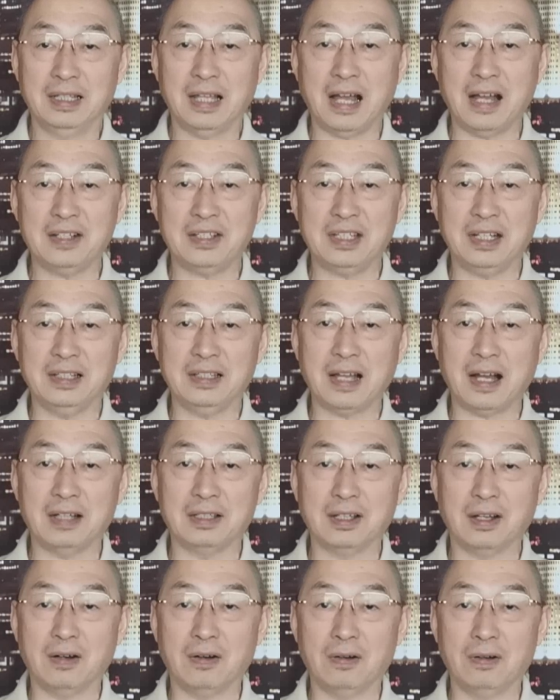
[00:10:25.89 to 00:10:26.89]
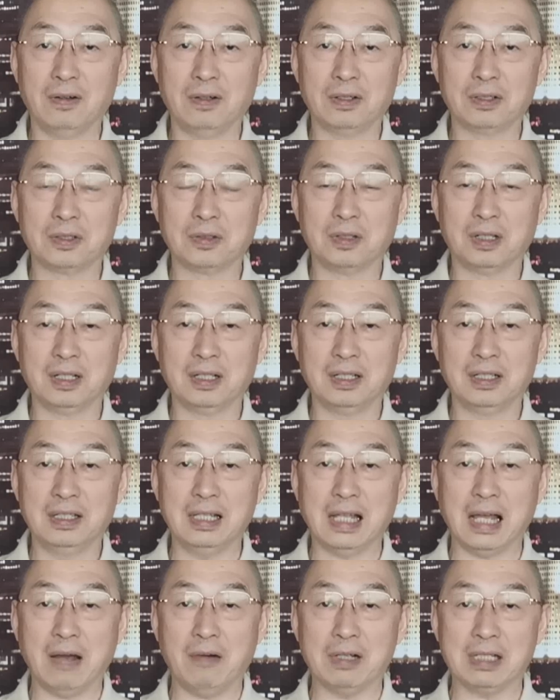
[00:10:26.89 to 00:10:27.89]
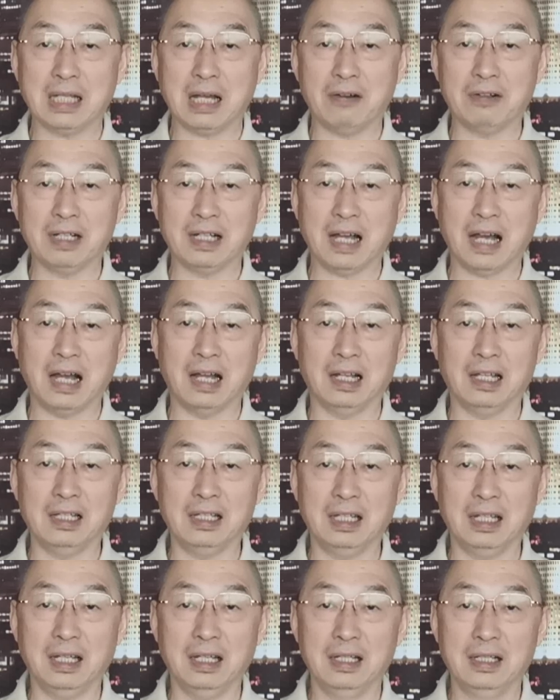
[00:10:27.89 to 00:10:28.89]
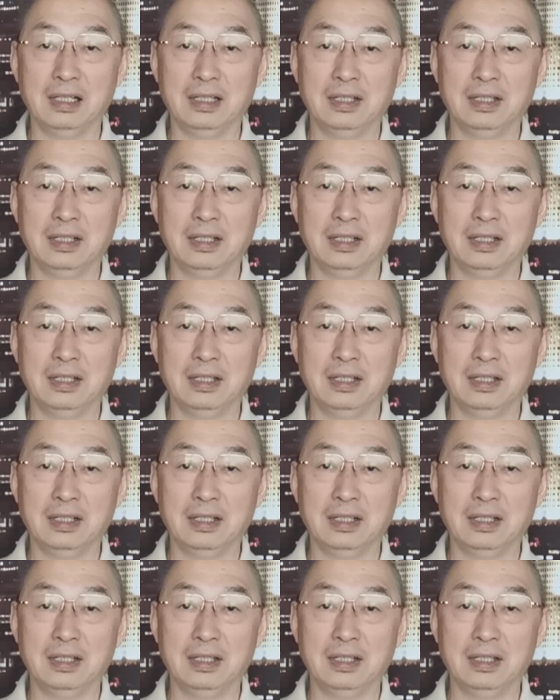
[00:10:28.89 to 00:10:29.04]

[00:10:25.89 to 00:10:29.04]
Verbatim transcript: 拿起一个大刀，说你来我家，我得砍了你。